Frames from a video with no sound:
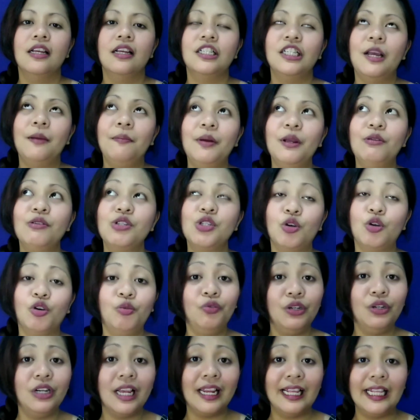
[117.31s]
syempre gusto
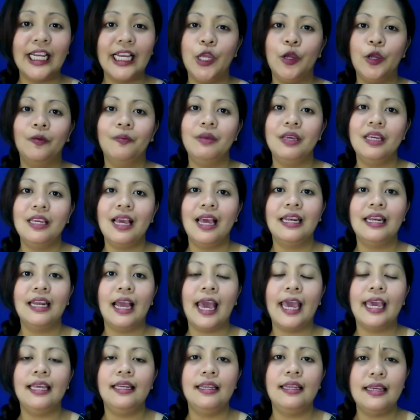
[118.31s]
ko muna rin kayong bigyan
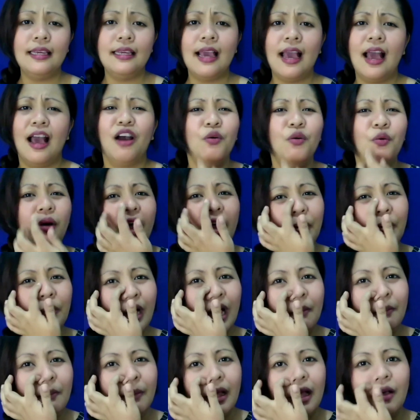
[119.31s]
ng idea kung ano
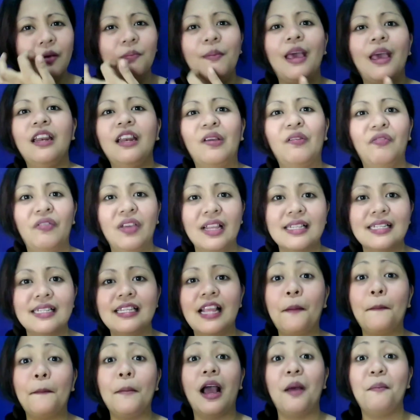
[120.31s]
nga ba ang benefits
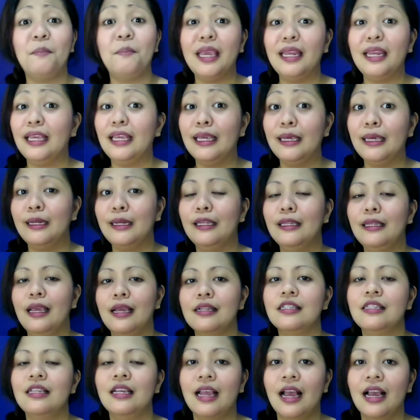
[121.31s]
ng mga main
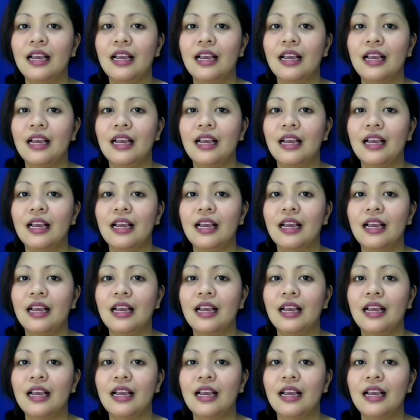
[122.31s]
ingredients na